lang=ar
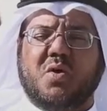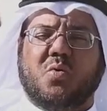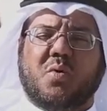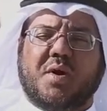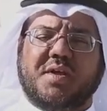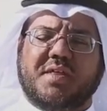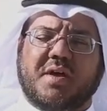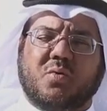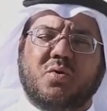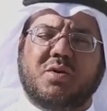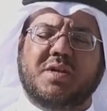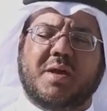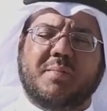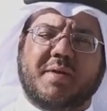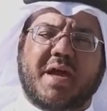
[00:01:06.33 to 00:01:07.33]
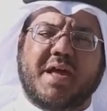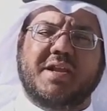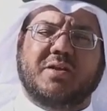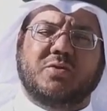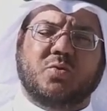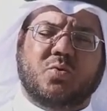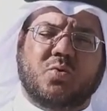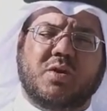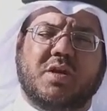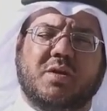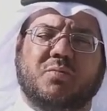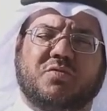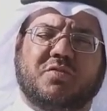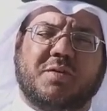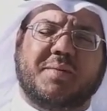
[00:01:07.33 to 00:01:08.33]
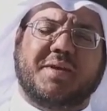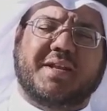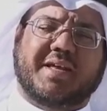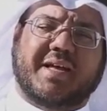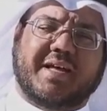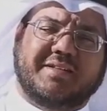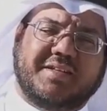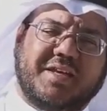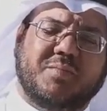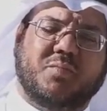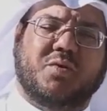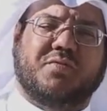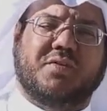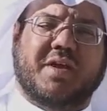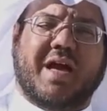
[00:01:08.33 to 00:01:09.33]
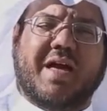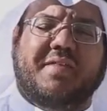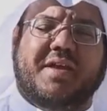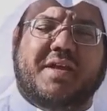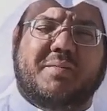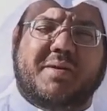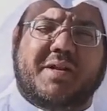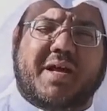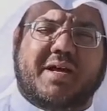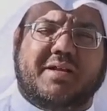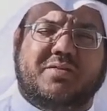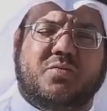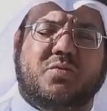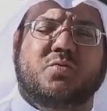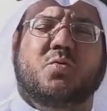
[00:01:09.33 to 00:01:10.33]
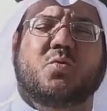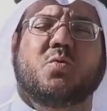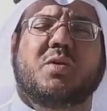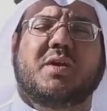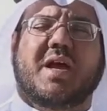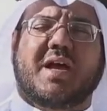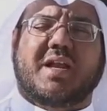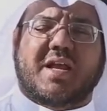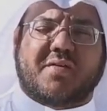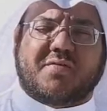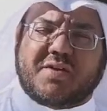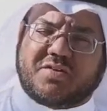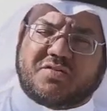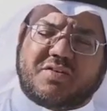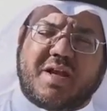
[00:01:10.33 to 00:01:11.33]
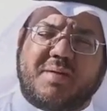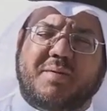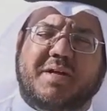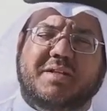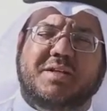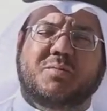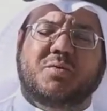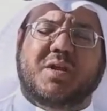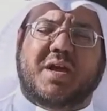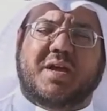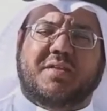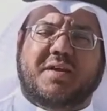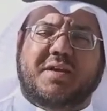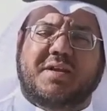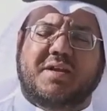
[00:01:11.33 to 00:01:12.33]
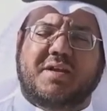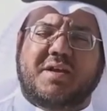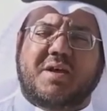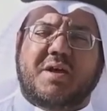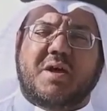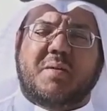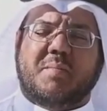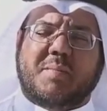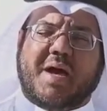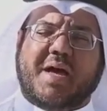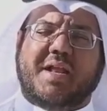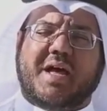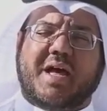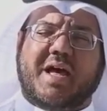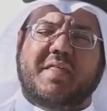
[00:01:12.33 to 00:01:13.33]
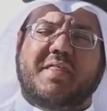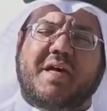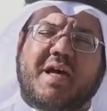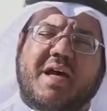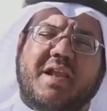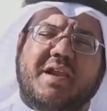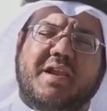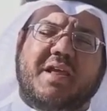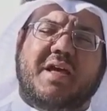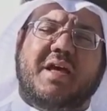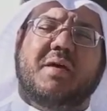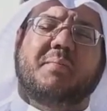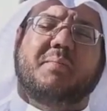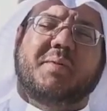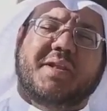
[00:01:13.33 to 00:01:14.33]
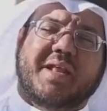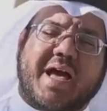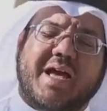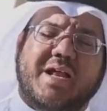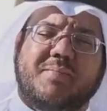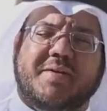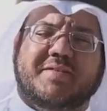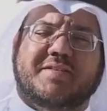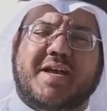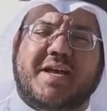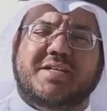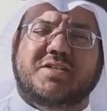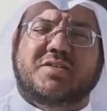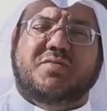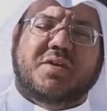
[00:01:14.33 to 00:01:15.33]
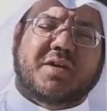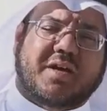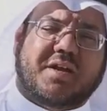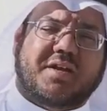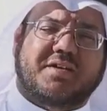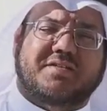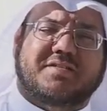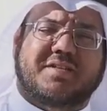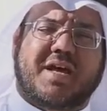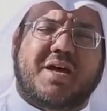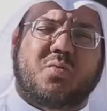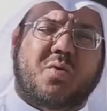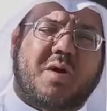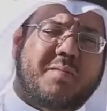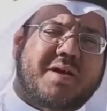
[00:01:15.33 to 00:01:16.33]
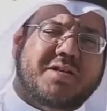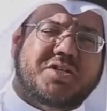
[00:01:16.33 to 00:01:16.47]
وإذا قلنا بأن دخول المسلمين قديم في هذه البلاد ودخول أهلها في الإسلام قديم أيضا معنى هذا أن بناء المساجد في قرقستان وما